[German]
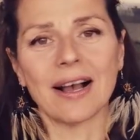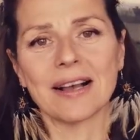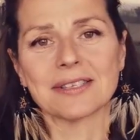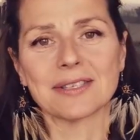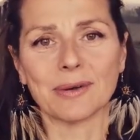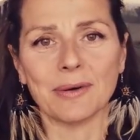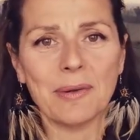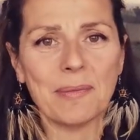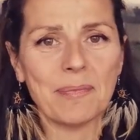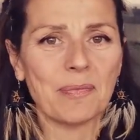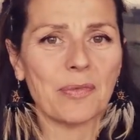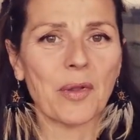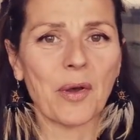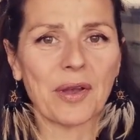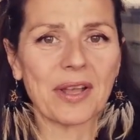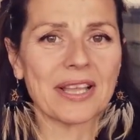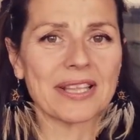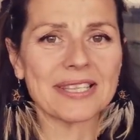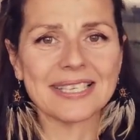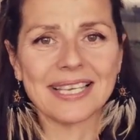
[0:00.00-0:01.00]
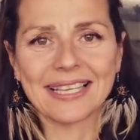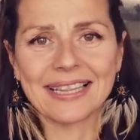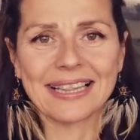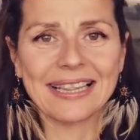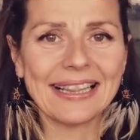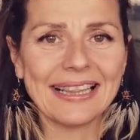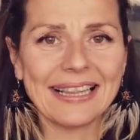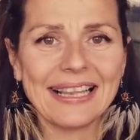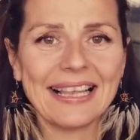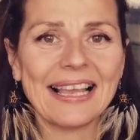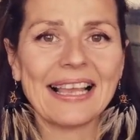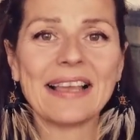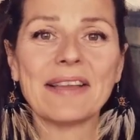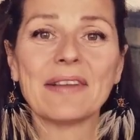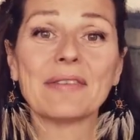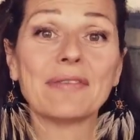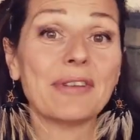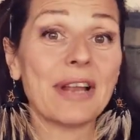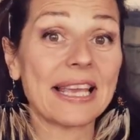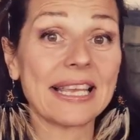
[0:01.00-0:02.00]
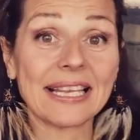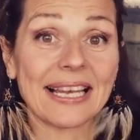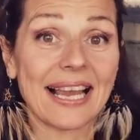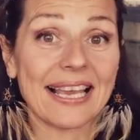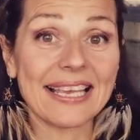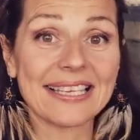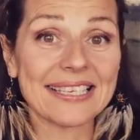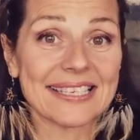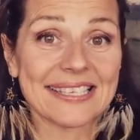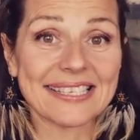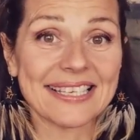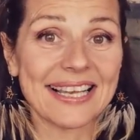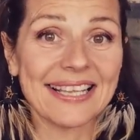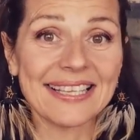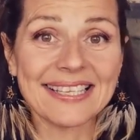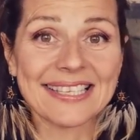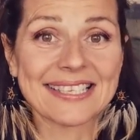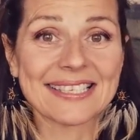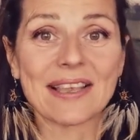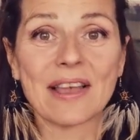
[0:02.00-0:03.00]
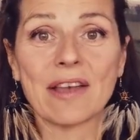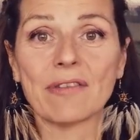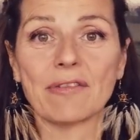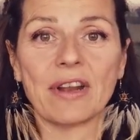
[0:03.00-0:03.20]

Also neuer Zettel, vielleicht gleicher Satz,